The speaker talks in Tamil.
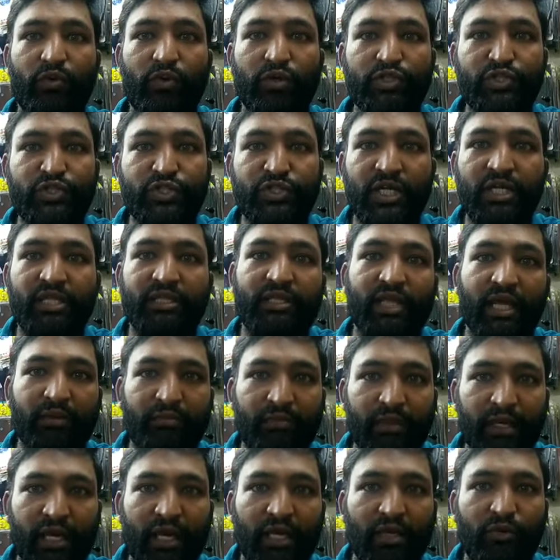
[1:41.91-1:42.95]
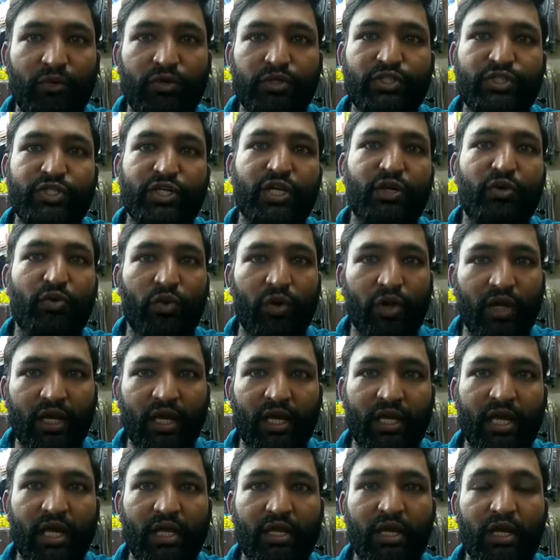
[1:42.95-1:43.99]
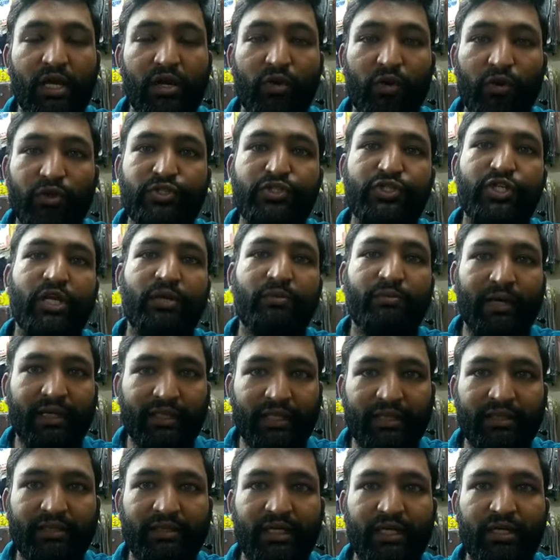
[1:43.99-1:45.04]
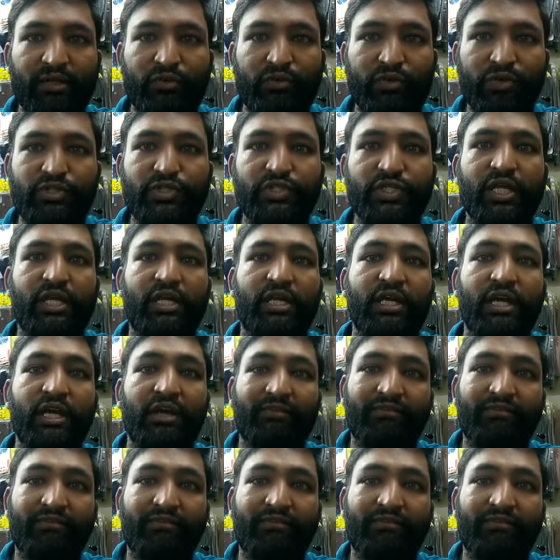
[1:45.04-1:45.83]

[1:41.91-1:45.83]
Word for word: ஒற்றை தன்மையை ஒற்றை கொள்கையை ஒற்றை மதத்தை ஒற்றை